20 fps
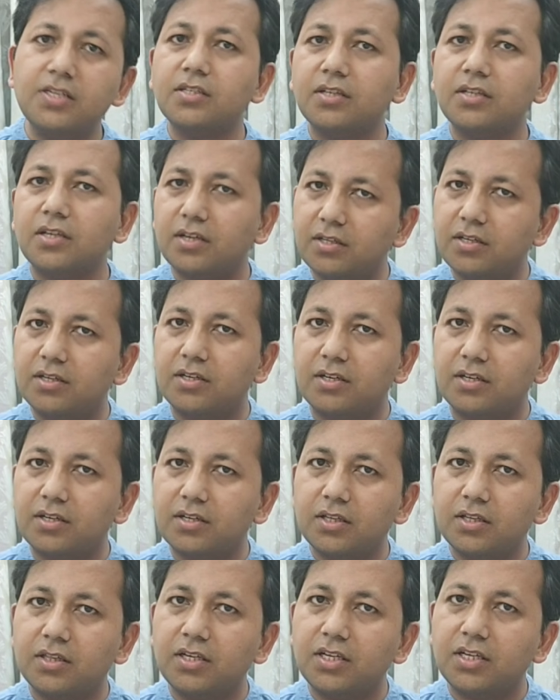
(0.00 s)
किस
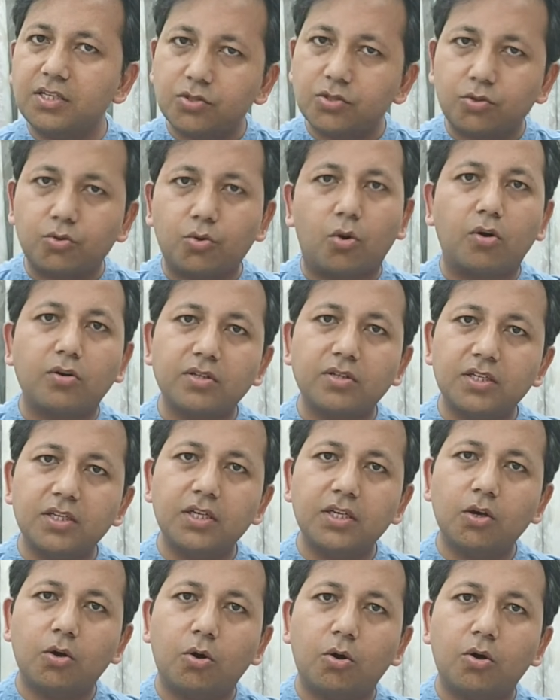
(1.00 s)
कदर कितनी स्ट्रांग
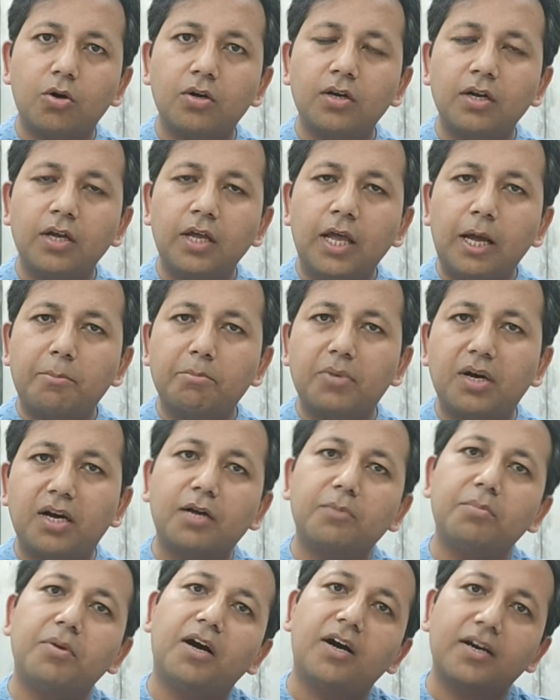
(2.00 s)
थी और
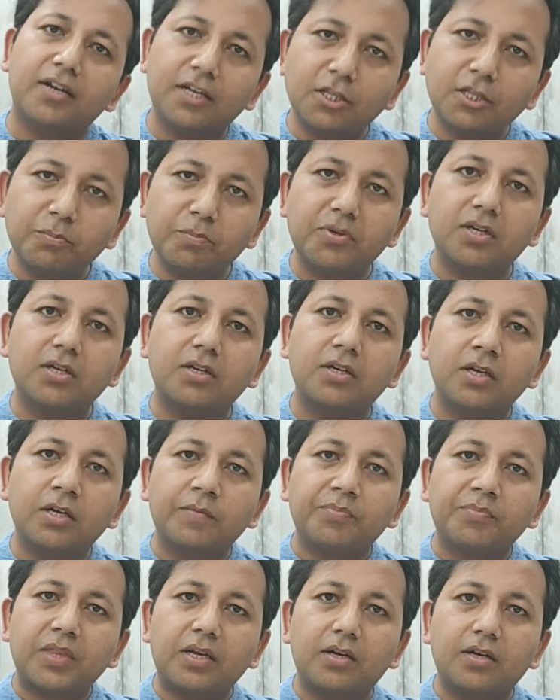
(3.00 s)
महाभारत
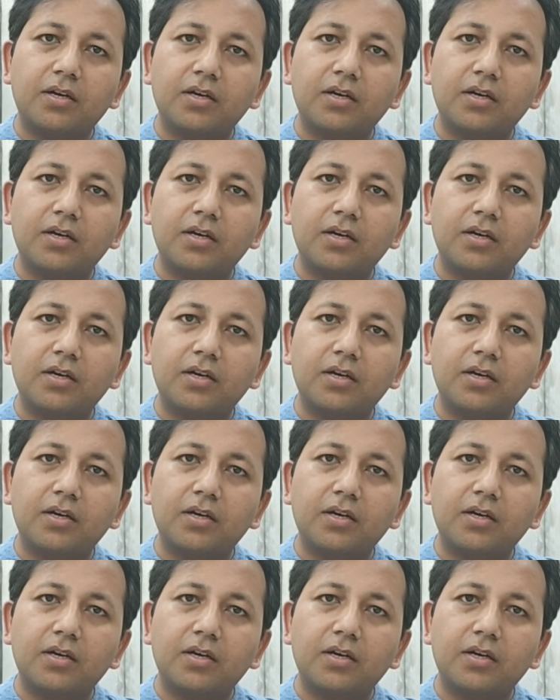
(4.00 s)
पर